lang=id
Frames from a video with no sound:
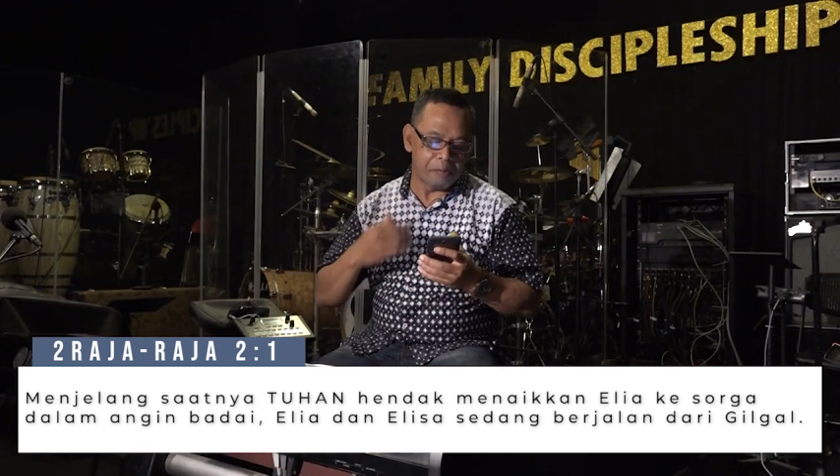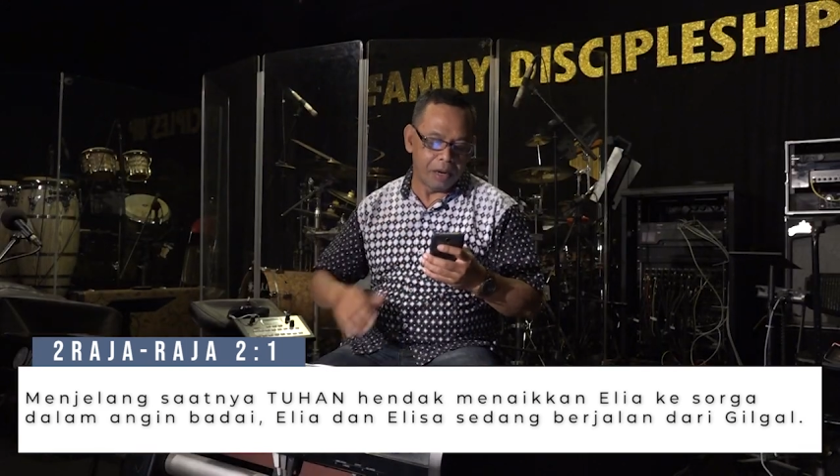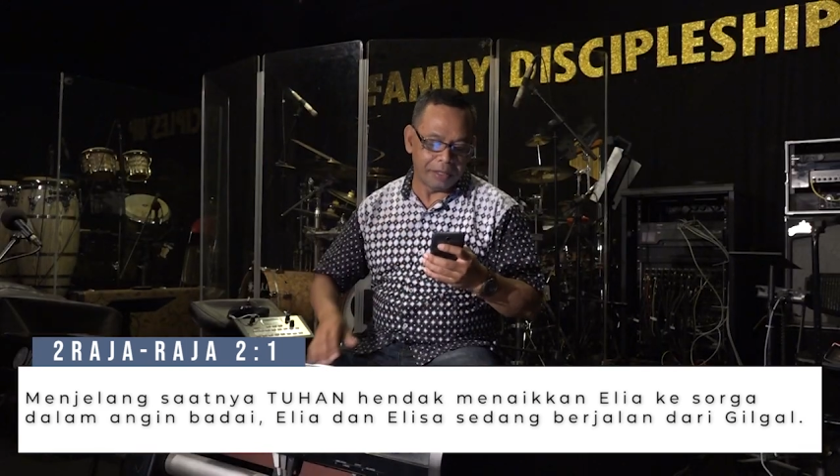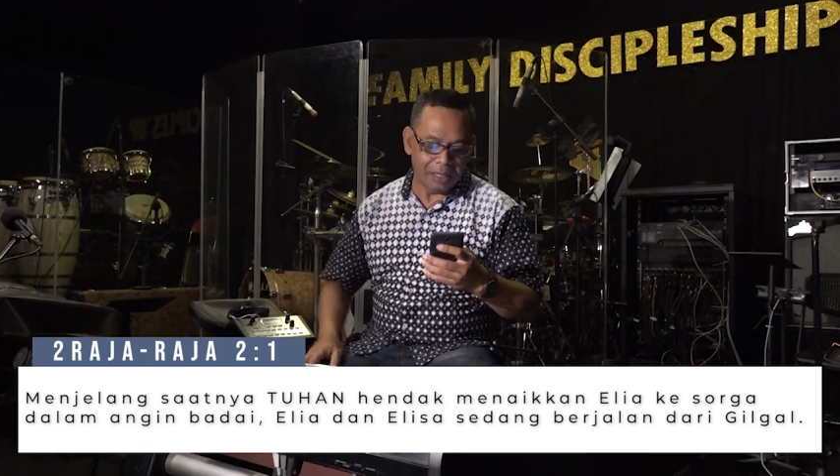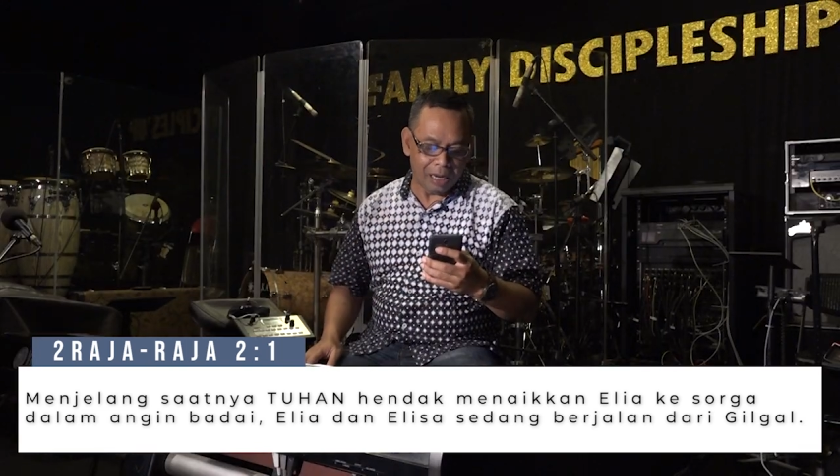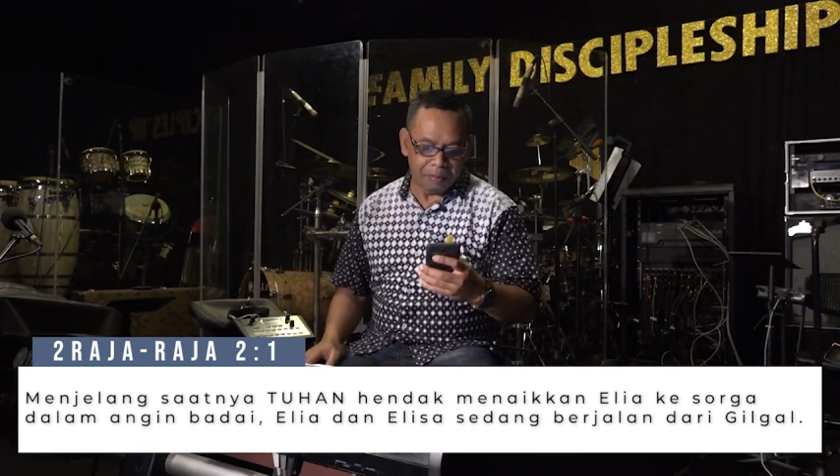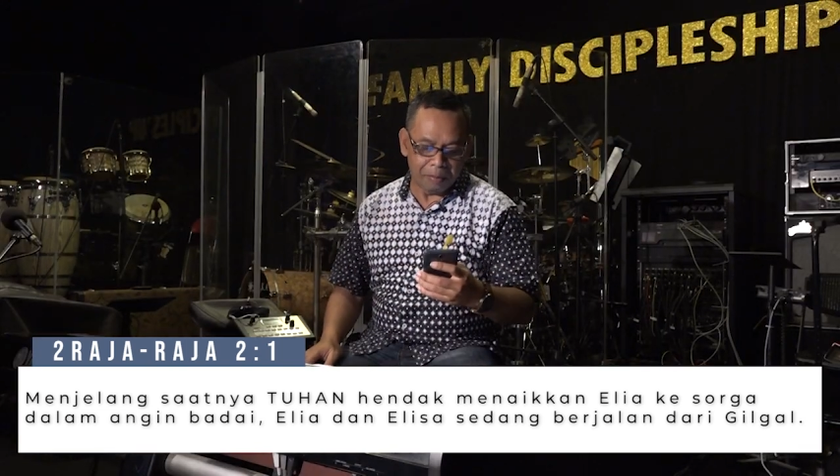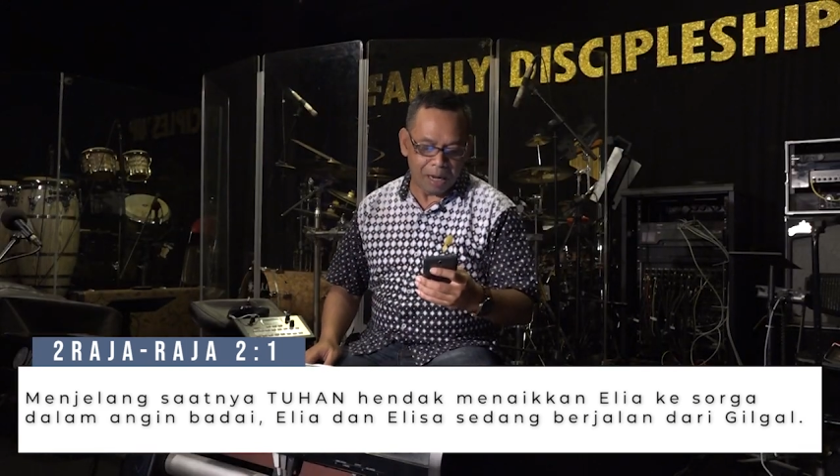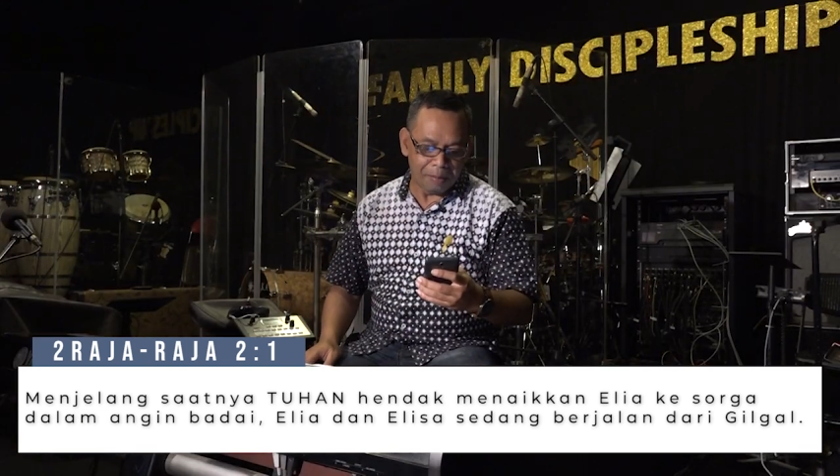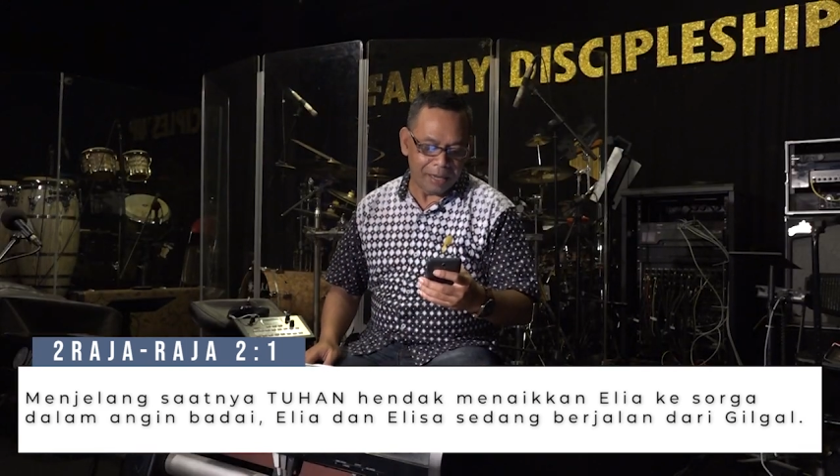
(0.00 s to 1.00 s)
bagikan
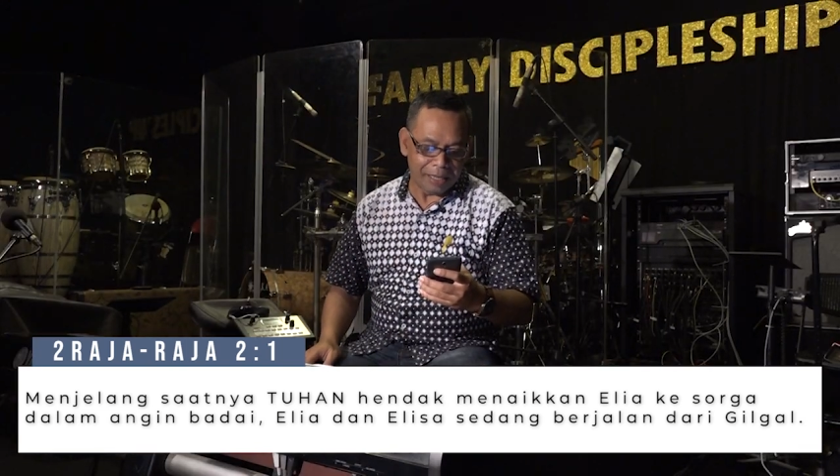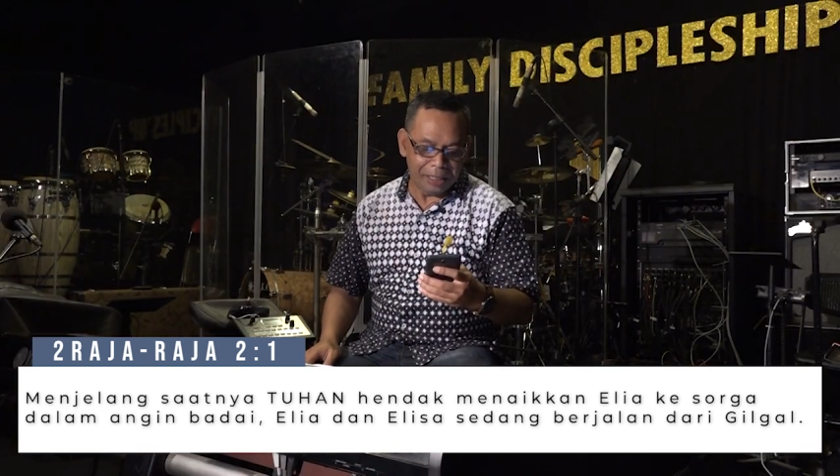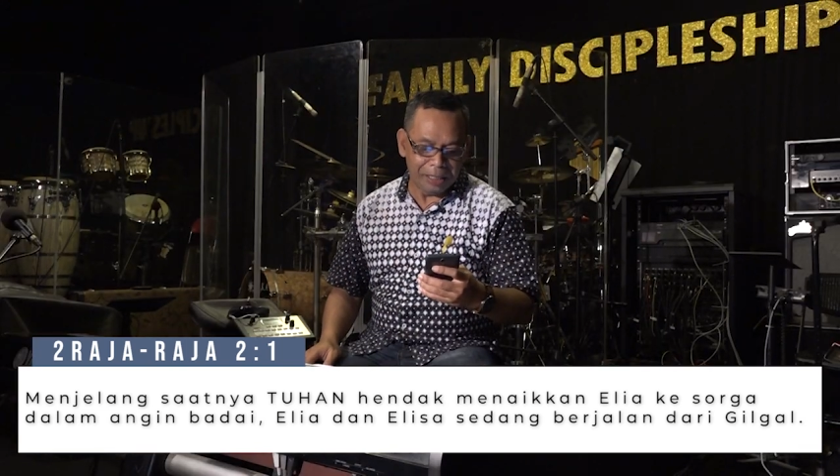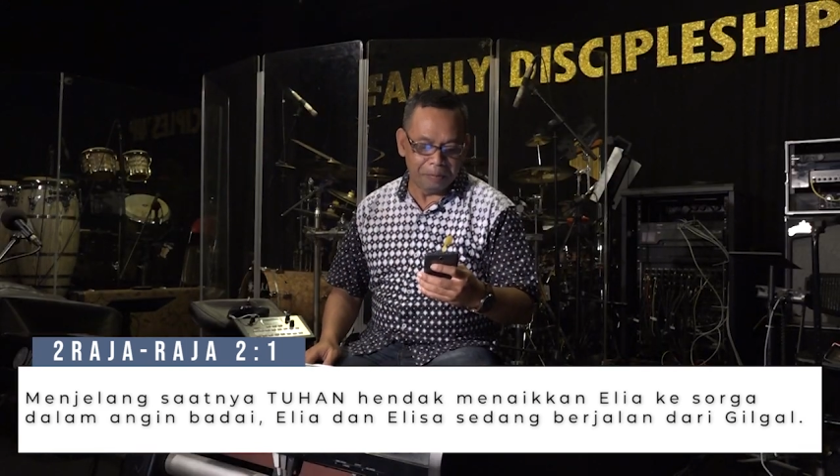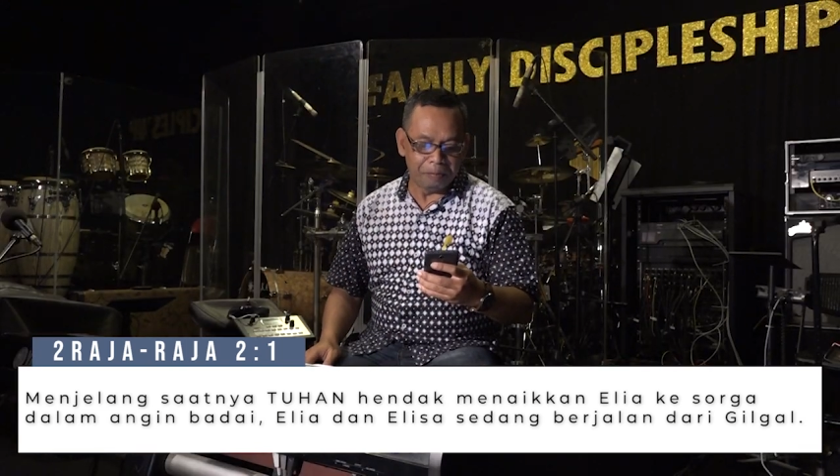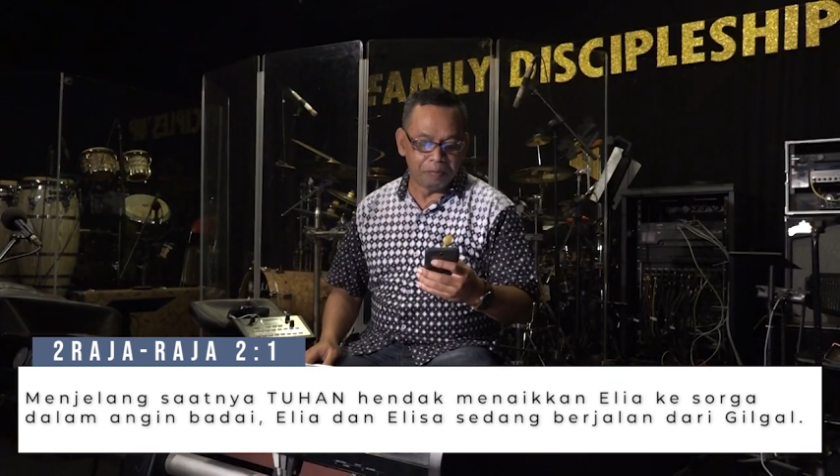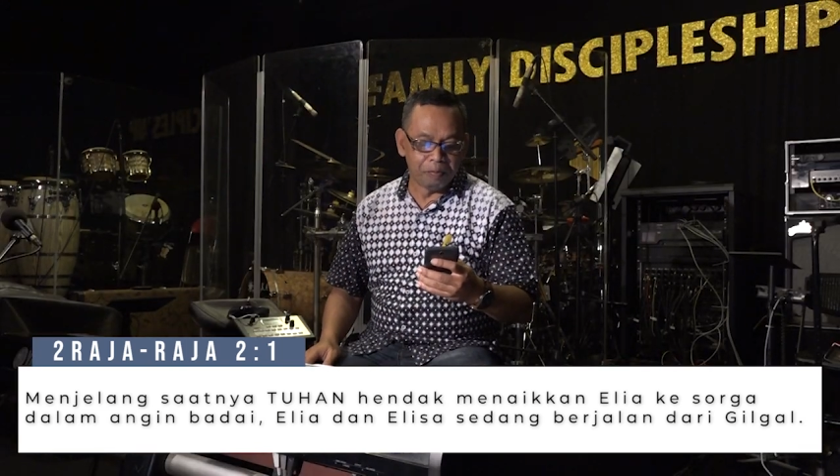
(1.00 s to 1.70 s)
malam hari ini.